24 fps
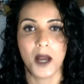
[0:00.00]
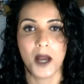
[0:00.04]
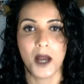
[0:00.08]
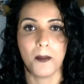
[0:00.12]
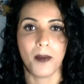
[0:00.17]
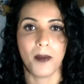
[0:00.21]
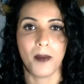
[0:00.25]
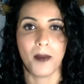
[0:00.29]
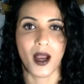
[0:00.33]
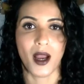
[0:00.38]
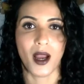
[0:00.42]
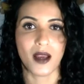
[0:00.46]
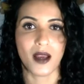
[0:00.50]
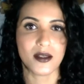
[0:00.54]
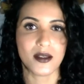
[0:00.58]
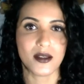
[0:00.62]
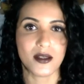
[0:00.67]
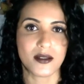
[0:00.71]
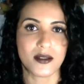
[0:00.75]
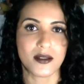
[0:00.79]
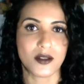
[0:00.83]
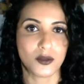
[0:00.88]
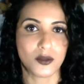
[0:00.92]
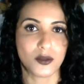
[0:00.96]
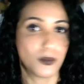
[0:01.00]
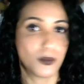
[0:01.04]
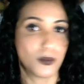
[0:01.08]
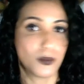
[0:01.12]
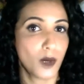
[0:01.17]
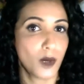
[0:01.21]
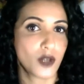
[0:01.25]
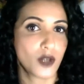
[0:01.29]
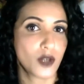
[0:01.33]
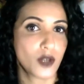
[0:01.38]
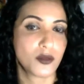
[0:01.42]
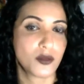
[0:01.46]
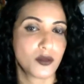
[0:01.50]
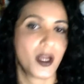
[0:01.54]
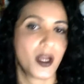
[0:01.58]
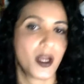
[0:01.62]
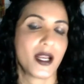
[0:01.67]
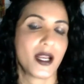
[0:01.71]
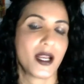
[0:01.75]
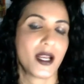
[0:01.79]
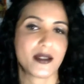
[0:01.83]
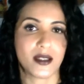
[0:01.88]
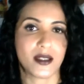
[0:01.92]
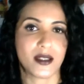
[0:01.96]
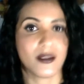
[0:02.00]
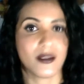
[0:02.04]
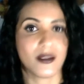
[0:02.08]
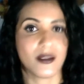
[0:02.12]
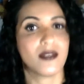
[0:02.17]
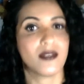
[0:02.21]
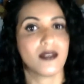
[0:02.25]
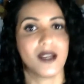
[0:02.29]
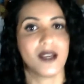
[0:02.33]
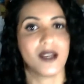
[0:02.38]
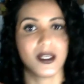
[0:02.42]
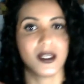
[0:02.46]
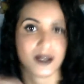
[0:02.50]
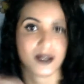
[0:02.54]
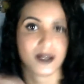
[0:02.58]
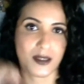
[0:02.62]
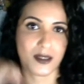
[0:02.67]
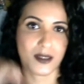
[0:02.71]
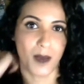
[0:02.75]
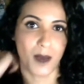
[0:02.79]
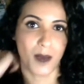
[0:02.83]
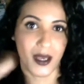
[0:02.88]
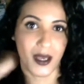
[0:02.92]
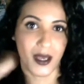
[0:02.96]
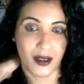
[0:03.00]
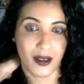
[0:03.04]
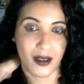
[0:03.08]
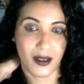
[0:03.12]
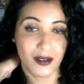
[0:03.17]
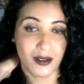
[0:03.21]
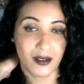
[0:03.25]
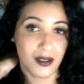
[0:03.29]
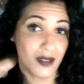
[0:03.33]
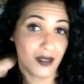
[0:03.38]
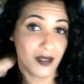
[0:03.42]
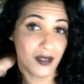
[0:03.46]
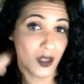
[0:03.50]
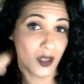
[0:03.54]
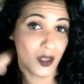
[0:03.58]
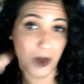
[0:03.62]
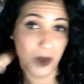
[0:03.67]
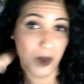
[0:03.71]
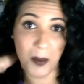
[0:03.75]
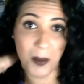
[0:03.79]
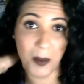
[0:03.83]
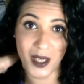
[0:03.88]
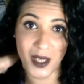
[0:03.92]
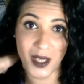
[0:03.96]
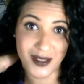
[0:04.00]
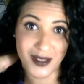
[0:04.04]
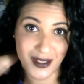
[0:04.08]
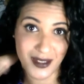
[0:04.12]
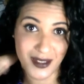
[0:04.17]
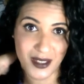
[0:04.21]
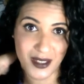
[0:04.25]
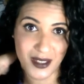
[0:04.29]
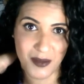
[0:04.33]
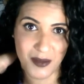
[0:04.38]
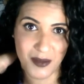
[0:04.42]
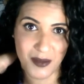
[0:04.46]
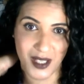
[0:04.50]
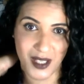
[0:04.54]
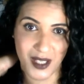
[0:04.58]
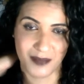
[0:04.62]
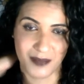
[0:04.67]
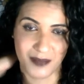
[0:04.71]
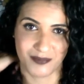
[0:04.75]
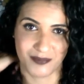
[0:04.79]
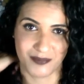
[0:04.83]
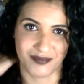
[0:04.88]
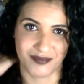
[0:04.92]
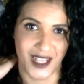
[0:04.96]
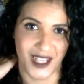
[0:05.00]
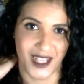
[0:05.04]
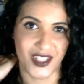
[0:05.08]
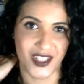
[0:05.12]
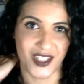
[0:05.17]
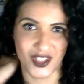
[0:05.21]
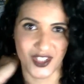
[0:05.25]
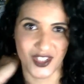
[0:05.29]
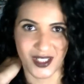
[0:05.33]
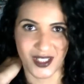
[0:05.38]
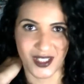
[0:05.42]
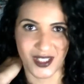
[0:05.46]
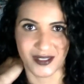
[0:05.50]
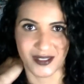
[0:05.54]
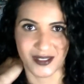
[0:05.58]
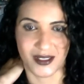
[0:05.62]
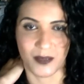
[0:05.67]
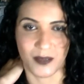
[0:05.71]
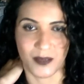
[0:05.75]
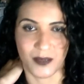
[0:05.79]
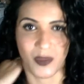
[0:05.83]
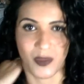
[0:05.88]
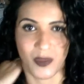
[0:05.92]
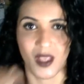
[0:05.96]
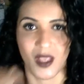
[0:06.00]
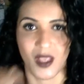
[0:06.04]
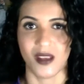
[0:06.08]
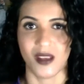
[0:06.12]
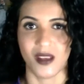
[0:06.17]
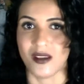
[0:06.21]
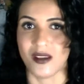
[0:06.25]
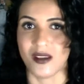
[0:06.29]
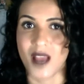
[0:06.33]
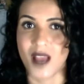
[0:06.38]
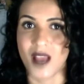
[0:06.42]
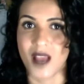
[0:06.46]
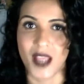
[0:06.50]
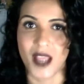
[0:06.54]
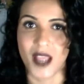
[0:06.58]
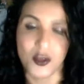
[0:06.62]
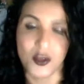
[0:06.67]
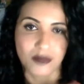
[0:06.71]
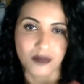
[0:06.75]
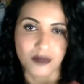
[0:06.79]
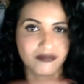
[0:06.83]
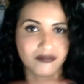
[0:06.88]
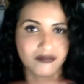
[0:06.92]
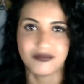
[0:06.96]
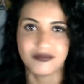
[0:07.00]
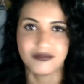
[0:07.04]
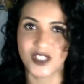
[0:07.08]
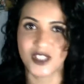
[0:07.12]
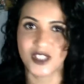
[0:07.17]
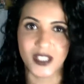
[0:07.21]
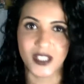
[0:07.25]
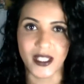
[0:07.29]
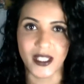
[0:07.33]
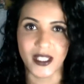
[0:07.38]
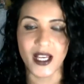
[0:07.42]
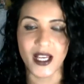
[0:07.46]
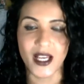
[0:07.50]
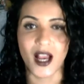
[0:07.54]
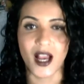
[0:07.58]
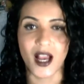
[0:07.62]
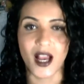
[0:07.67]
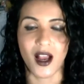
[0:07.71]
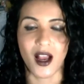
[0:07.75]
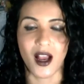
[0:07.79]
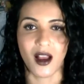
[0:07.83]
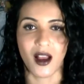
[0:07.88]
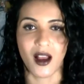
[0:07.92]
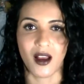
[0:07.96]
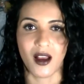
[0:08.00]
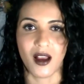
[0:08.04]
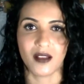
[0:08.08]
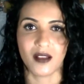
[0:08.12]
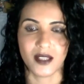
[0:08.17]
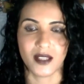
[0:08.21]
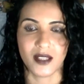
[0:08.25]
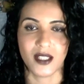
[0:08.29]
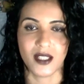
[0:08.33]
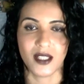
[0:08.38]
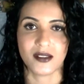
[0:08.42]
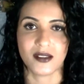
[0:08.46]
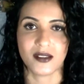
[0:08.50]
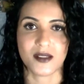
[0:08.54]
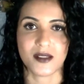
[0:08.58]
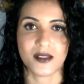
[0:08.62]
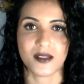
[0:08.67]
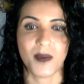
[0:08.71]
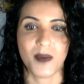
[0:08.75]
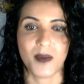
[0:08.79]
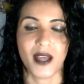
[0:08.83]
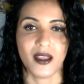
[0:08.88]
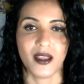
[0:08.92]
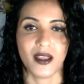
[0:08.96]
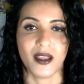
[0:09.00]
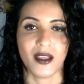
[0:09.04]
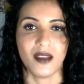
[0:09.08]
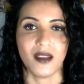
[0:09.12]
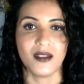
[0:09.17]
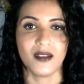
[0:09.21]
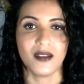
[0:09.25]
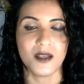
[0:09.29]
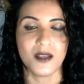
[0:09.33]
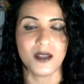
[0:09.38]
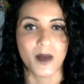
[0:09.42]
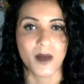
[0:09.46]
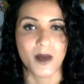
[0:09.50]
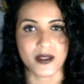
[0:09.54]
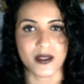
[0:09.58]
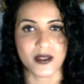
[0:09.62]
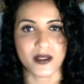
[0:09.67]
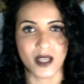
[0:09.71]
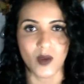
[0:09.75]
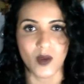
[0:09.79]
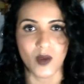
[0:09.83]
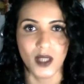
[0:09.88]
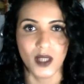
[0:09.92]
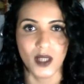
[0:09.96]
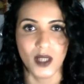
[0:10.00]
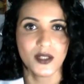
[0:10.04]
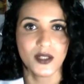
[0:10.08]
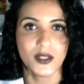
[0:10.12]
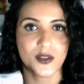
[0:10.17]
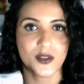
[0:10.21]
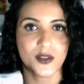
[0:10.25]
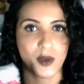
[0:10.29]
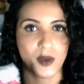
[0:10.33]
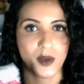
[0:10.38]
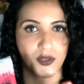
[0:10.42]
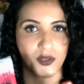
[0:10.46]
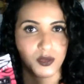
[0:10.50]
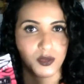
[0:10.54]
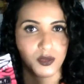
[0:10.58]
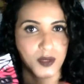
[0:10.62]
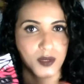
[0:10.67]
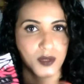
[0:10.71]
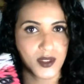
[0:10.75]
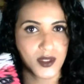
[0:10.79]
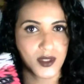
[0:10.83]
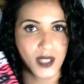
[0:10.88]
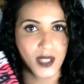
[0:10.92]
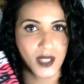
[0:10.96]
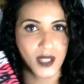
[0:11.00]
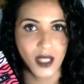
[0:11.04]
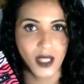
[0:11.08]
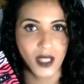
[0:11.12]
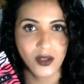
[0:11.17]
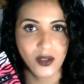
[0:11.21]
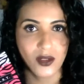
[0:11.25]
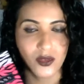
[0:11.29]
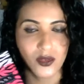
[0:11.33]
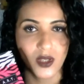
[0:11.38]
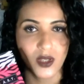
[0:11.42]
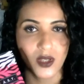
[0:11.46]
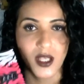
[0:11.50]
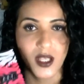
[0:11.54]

Mas eu moro numa casa que tem telha transparente e tinha uma bem em cima da estante. E aí eu tirei a, a telha transparente e passei a guardar os perfumes dentro